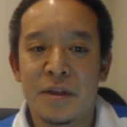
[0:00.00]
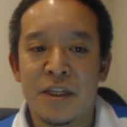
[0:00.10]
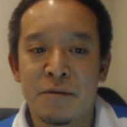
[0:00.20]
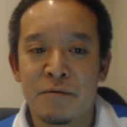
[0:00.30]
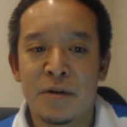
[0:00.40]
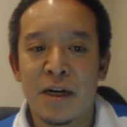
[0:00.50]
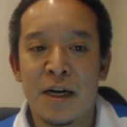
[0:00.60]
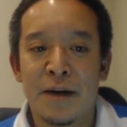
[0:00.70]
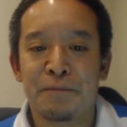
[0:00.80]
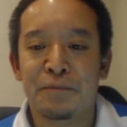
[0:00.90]
自分
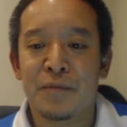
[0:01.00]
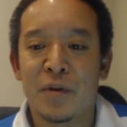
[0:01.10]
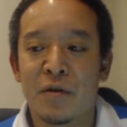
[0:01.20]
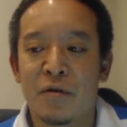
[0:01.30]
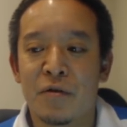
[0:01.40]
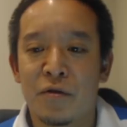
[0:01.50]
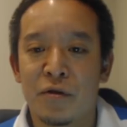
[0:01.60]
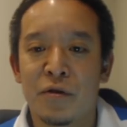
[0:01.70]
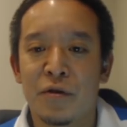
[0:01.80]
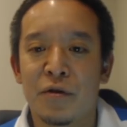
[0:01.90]
がこ
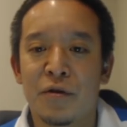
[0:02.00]
の